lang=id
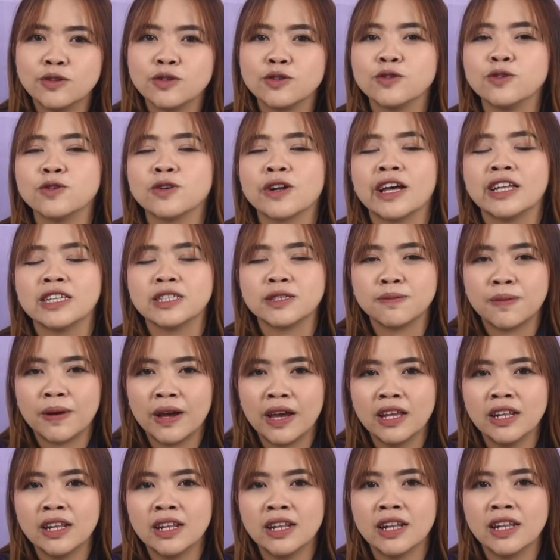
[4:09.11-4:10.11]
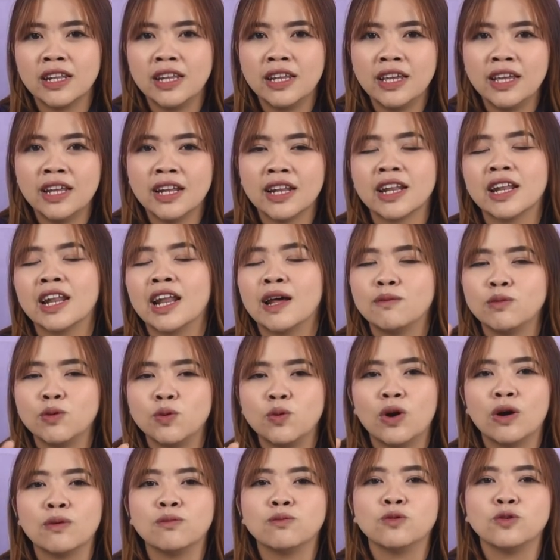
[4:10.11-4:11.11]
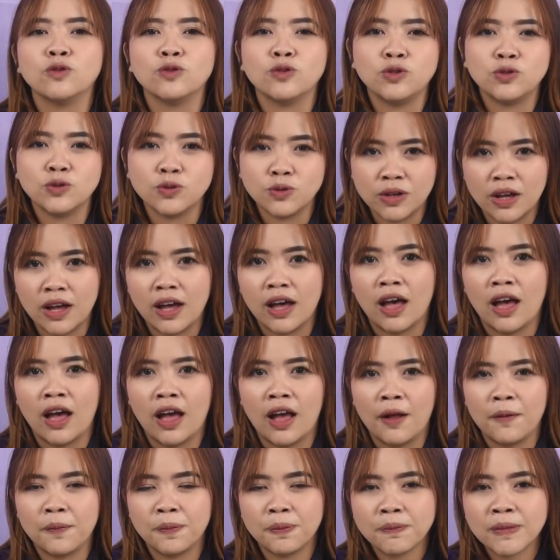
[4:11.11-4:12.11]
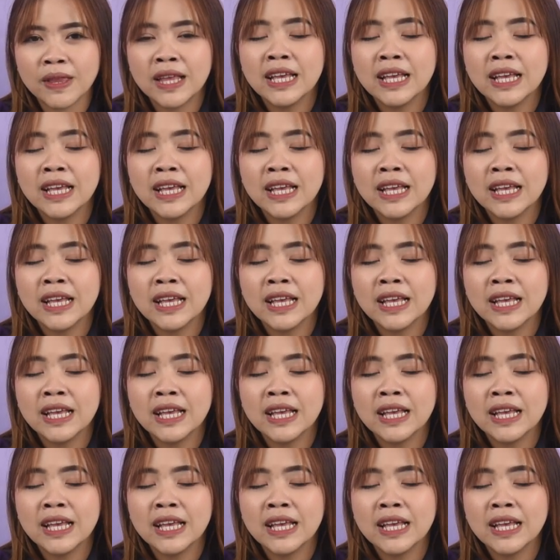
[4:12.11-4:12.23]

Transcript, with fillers: ukuran spine di 620 juga.